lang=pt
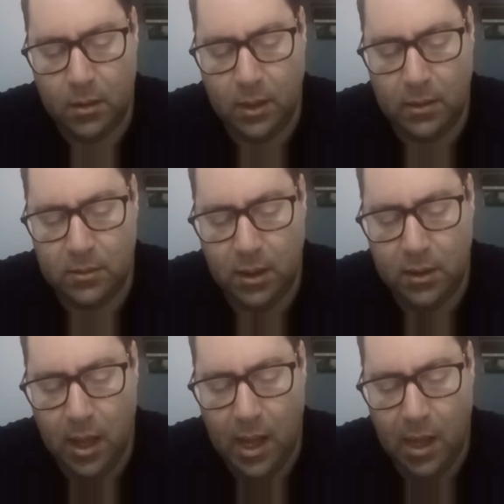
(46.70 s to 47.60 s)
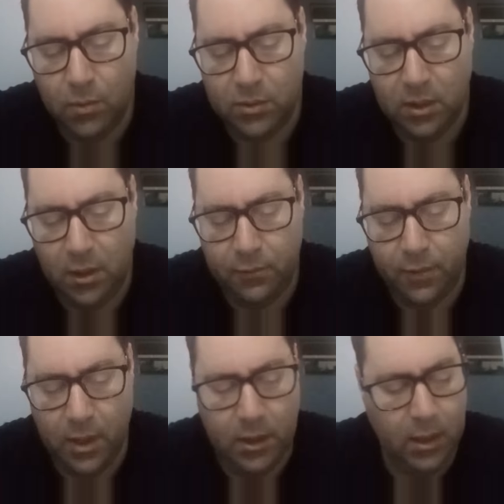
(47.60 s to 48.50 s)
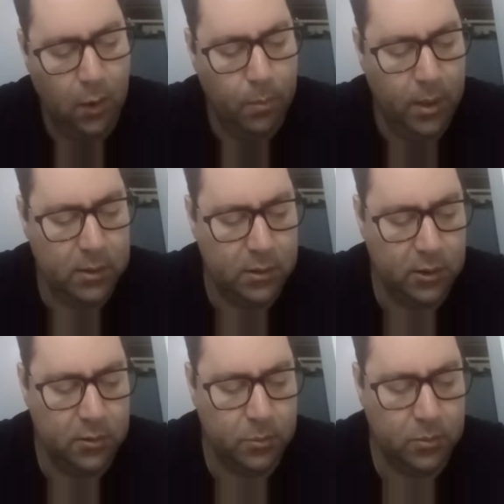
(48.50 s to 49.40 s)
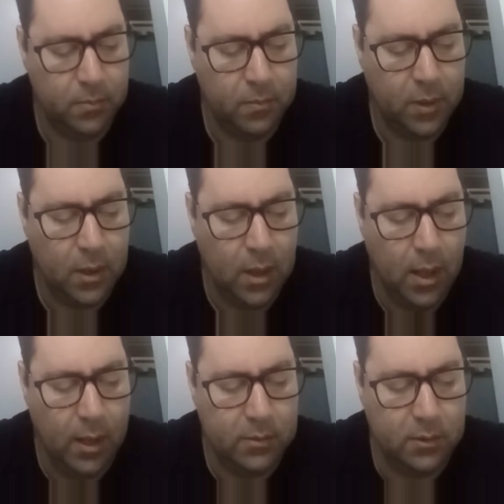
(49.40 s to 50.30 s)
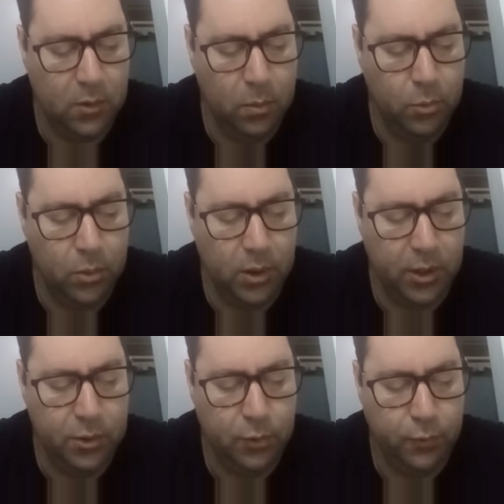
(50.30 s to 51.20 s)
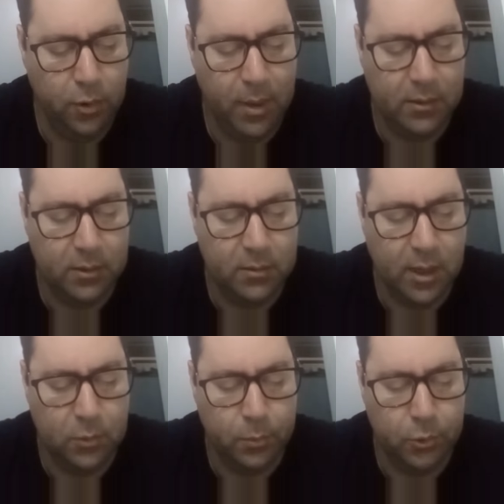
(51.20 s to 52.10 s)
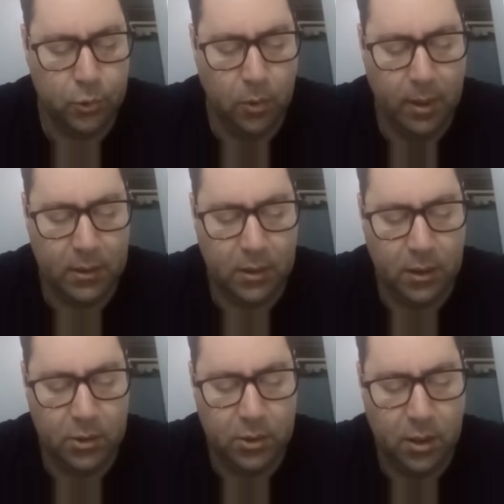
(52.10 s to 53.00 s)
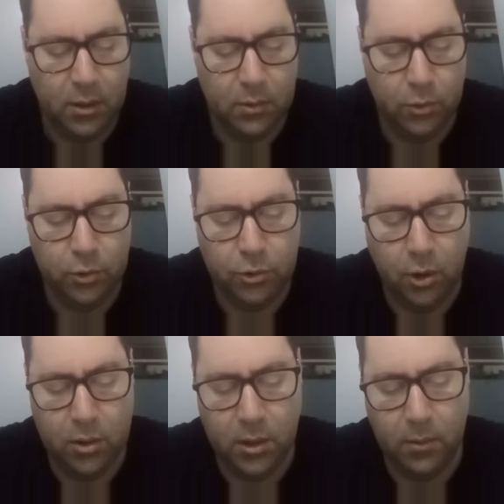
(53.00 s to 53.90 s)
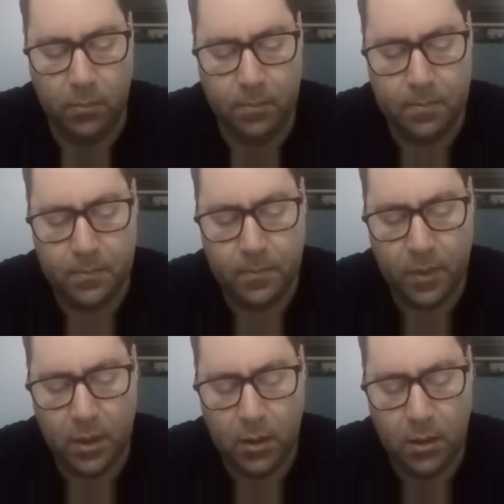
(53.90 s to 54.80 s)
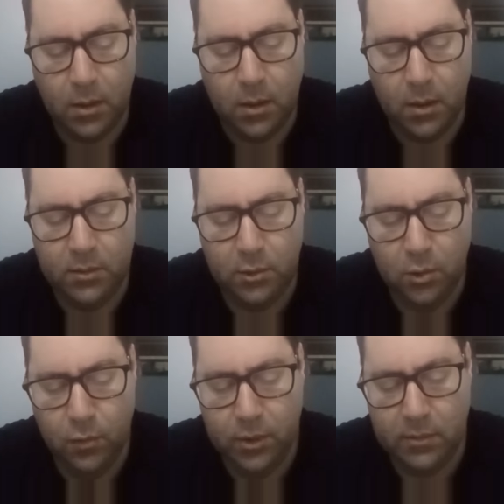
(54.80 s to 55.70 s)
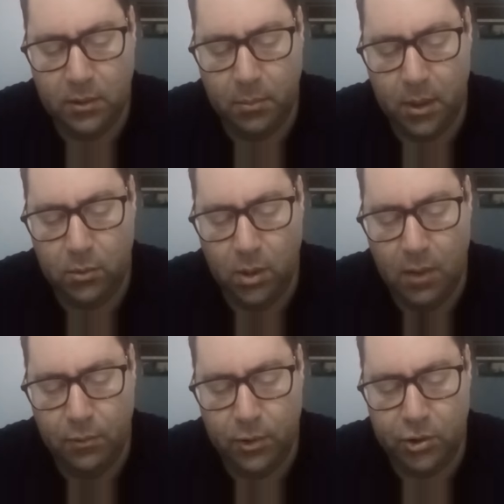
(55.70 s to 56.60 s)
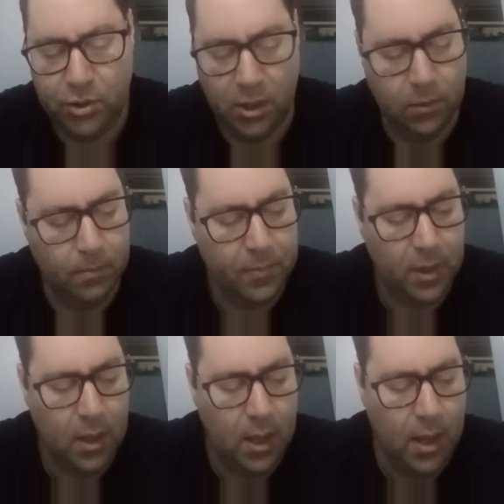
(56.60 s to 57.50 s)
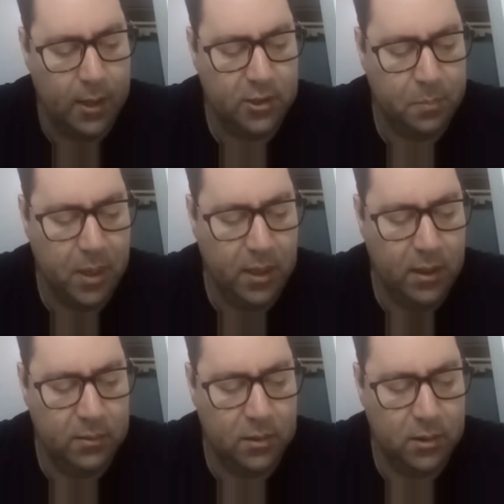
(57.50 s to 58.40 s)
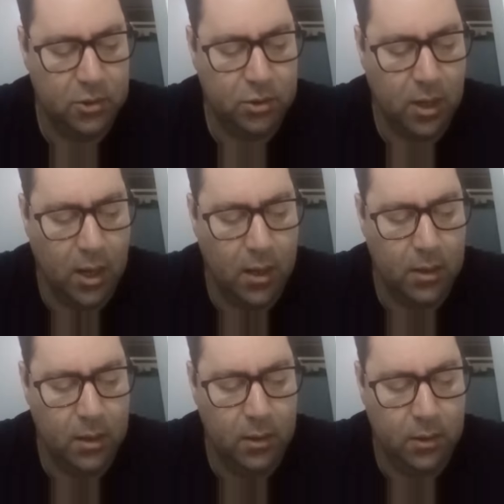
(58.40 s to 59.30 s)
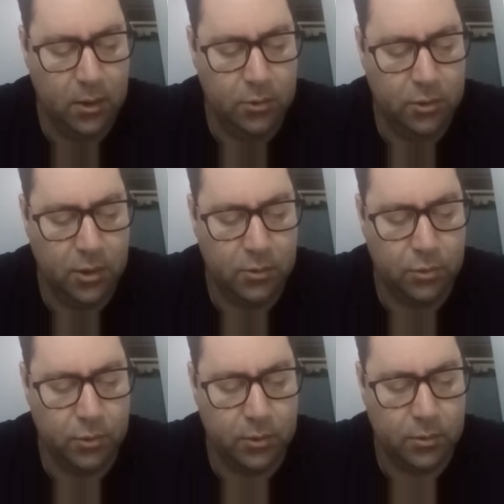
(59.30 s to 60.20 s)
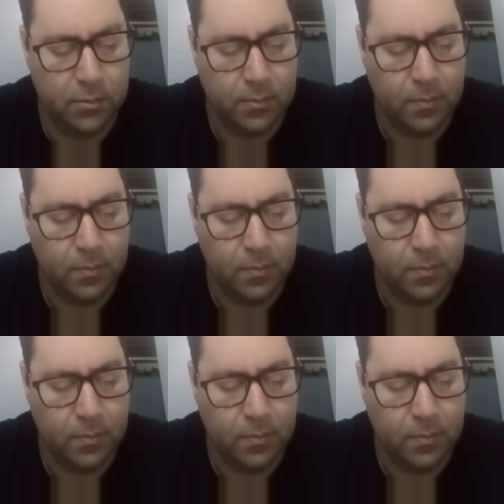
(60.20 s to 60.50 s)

Nascer da água se refere ao batismo, assim como Cristo foi batizado por João Batista no Rio Jordão. Esse novo nascimento leva o cristão à experiência de estar em Cristo Jesus